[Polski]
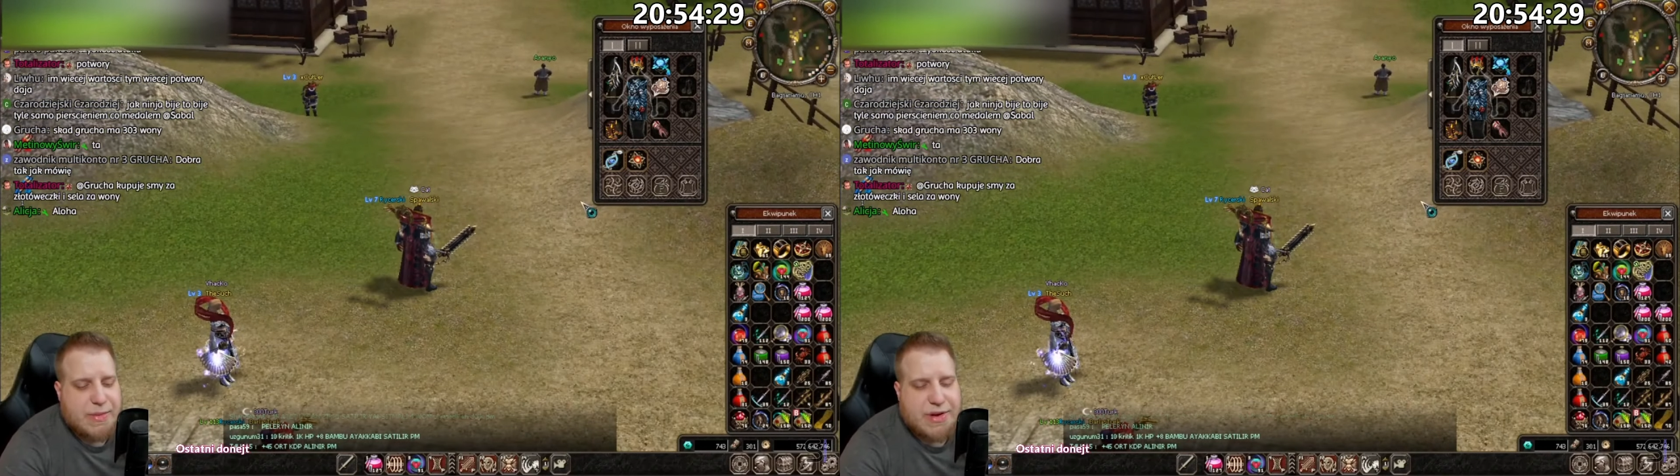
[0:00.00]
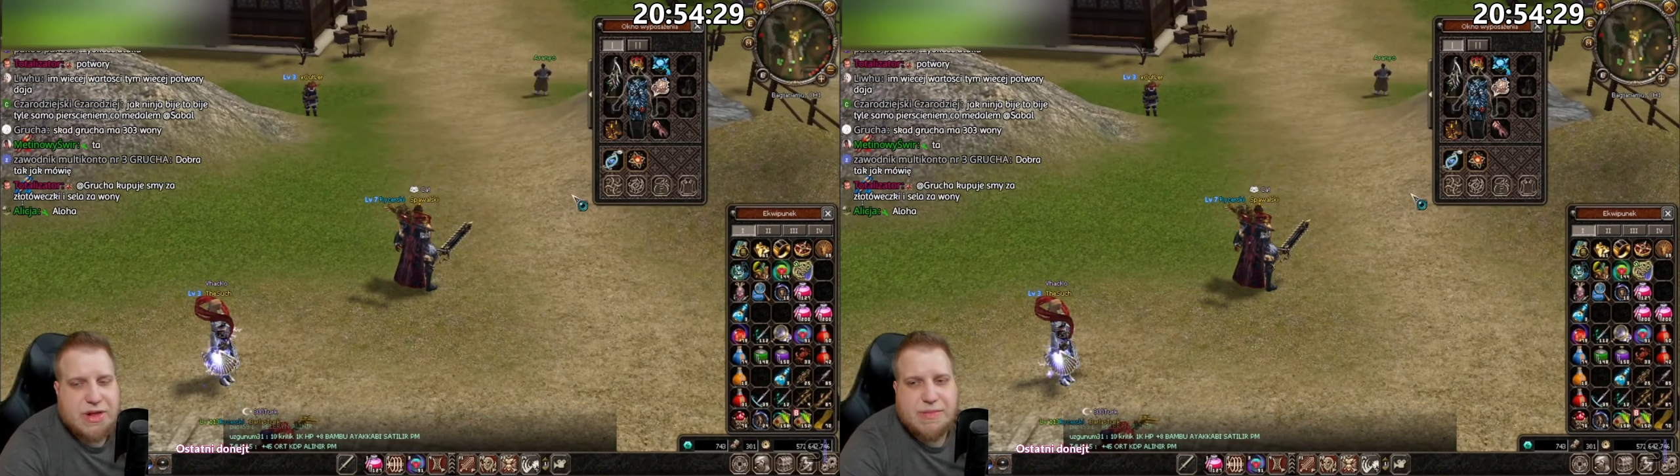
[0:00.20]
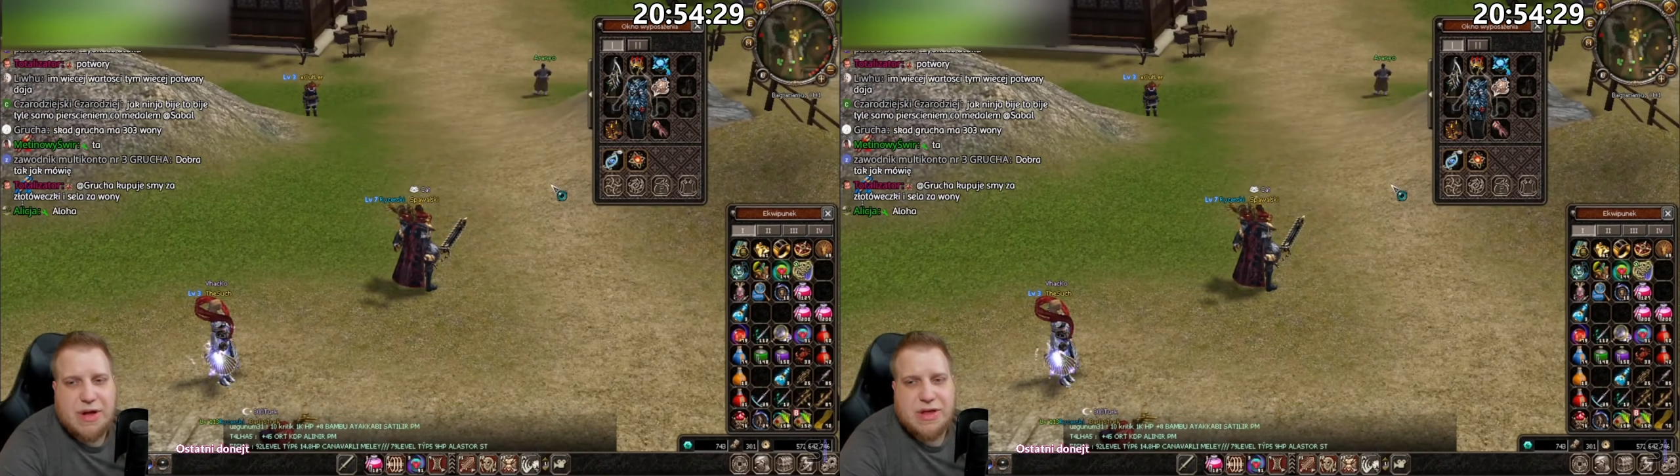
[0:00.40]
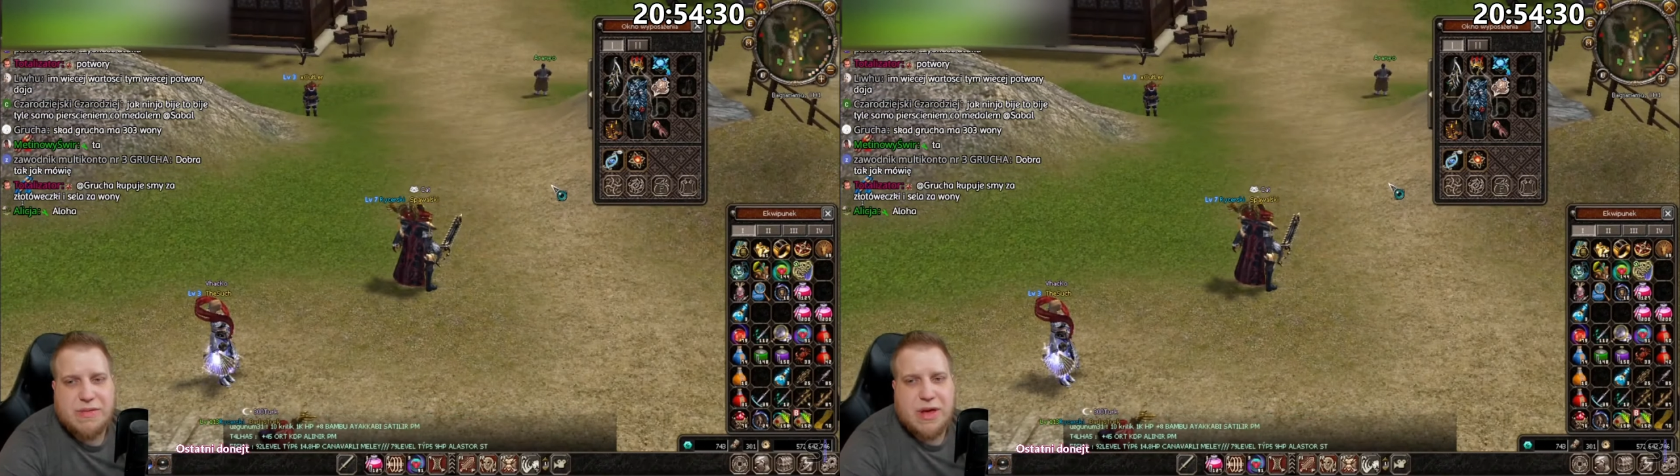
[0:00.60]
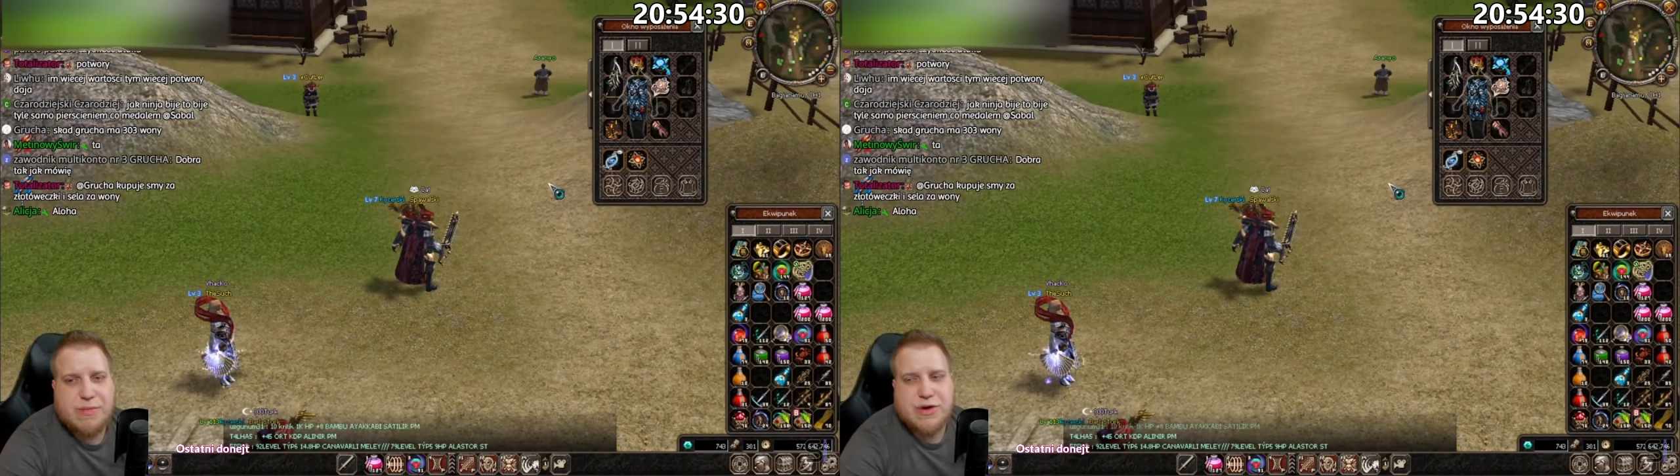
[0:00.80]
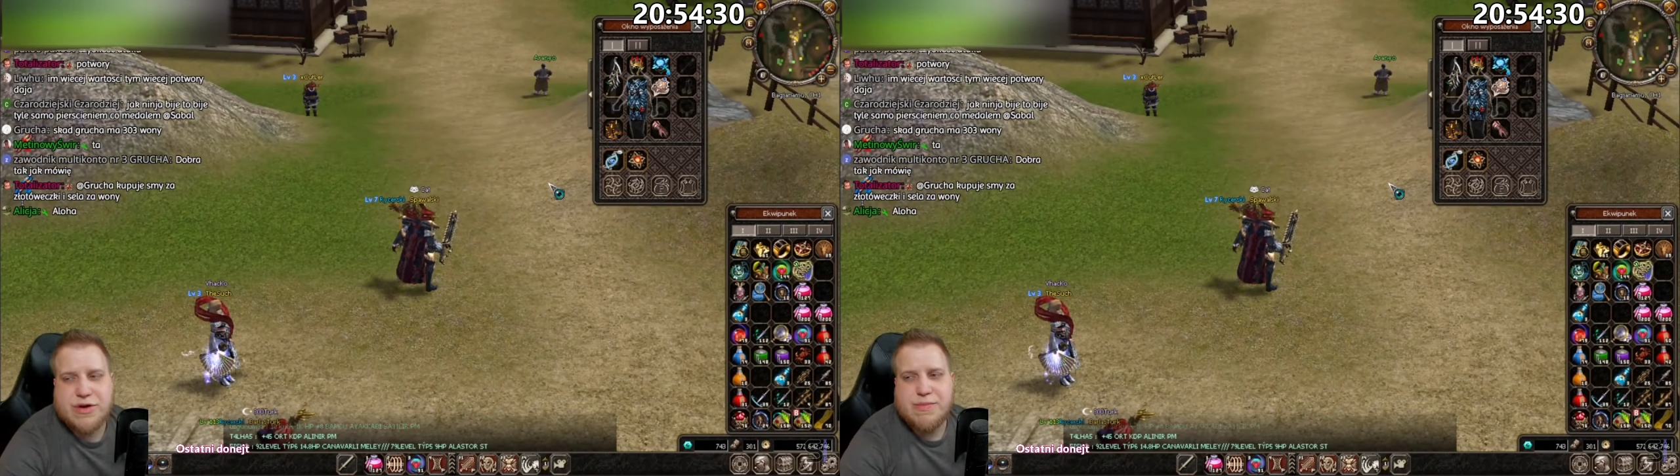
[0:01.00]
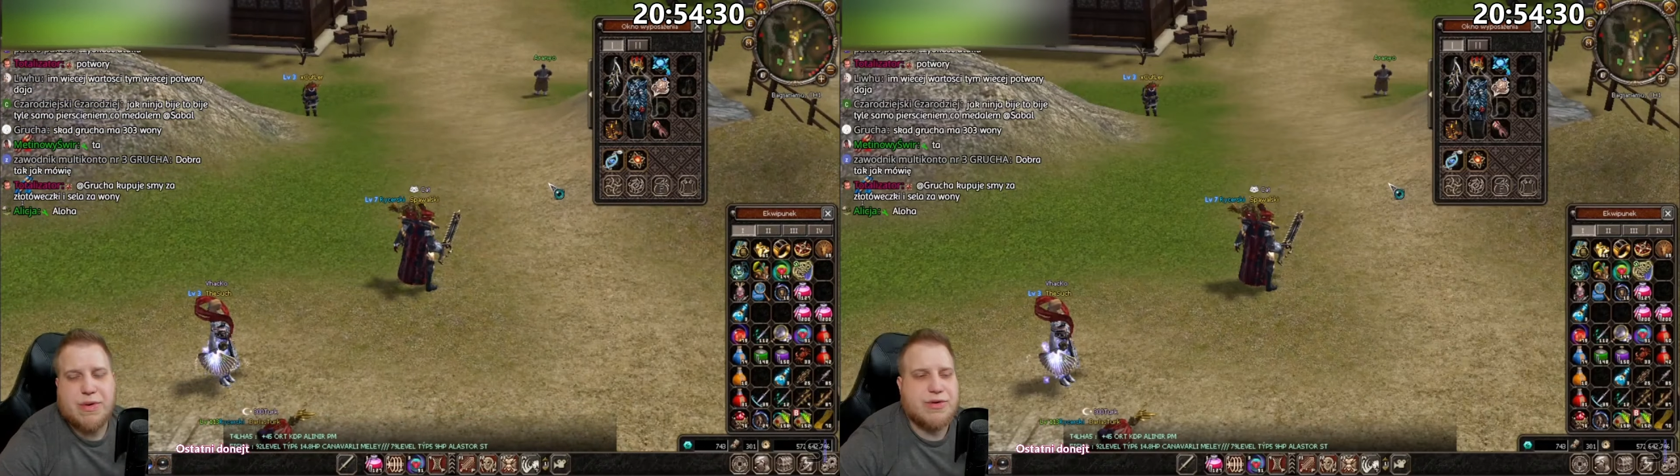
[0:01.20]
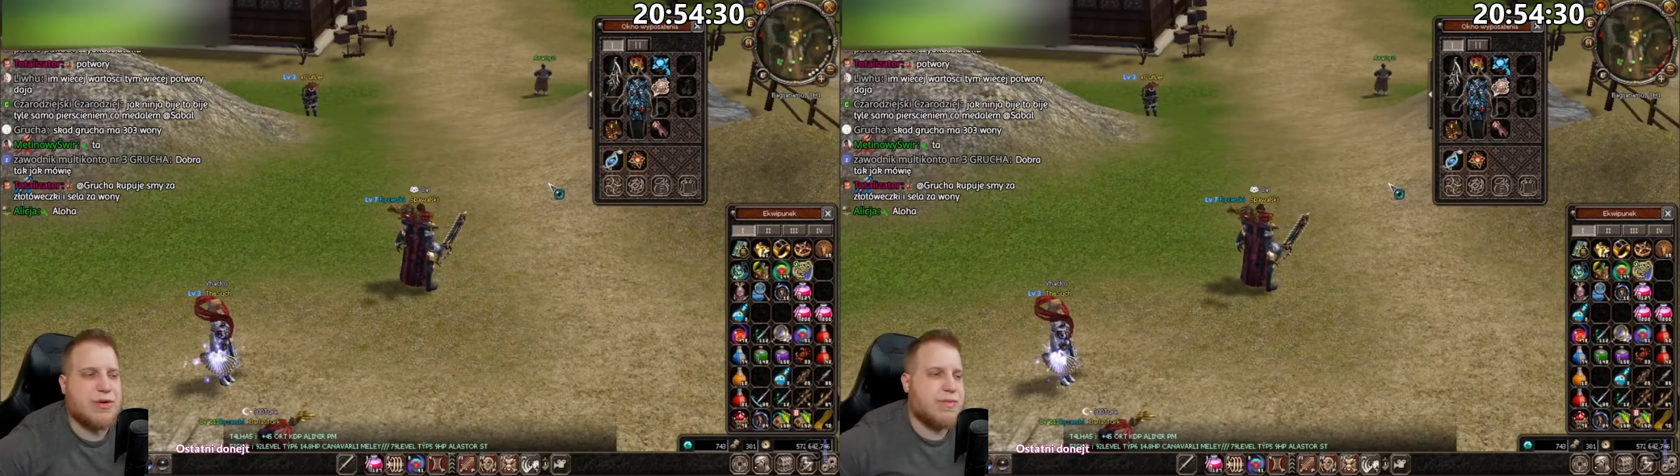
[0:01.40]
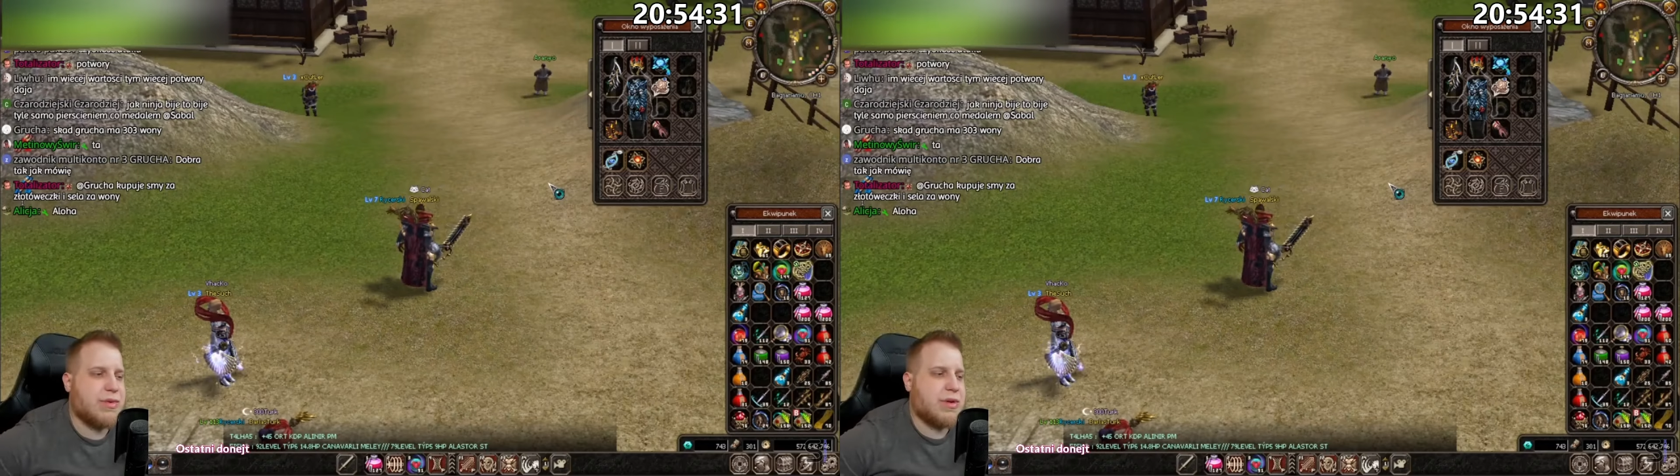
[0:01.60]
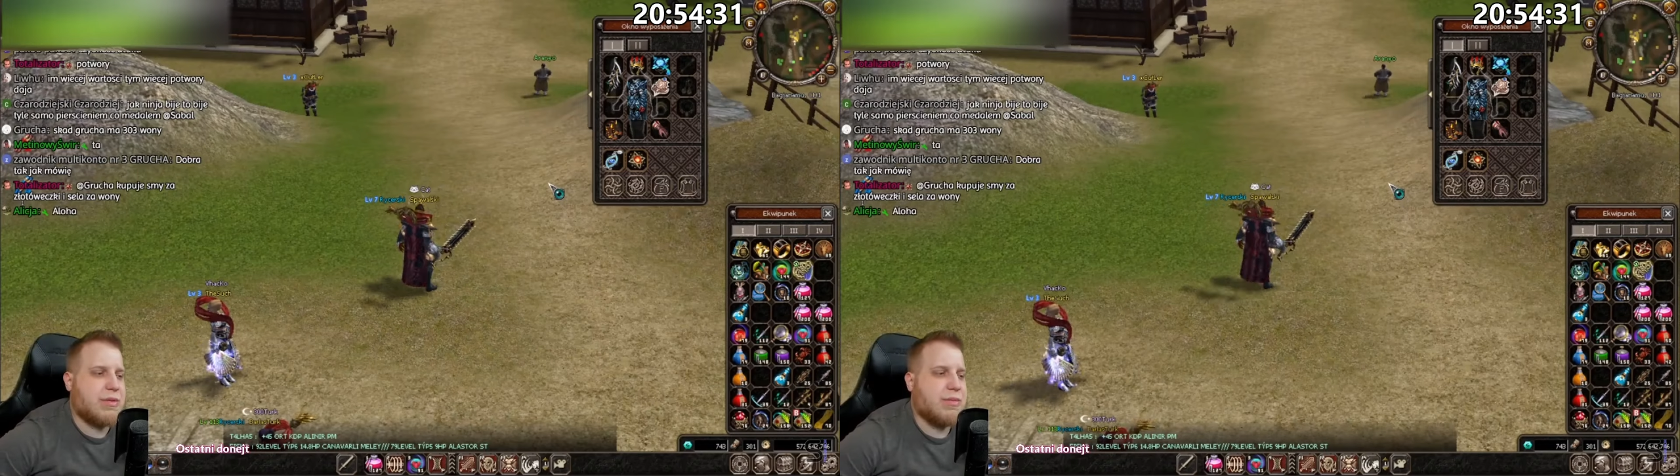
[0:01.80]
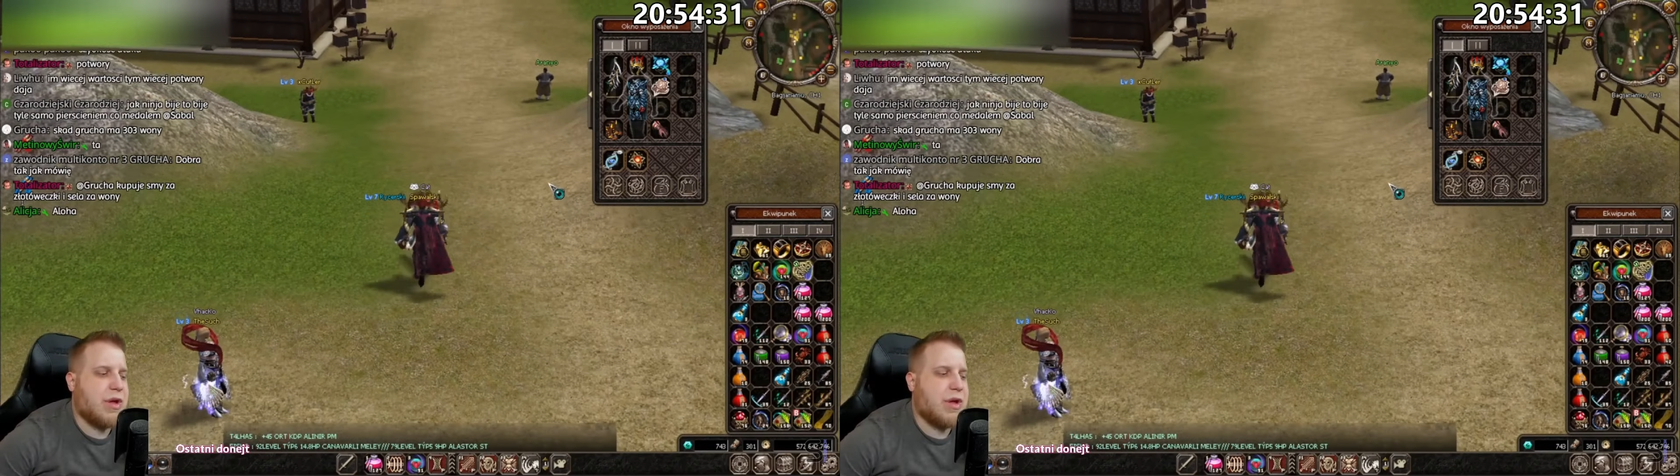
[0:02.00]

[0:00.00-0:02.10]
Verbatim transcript: maksymalnie miałem trzeci poziom, nie?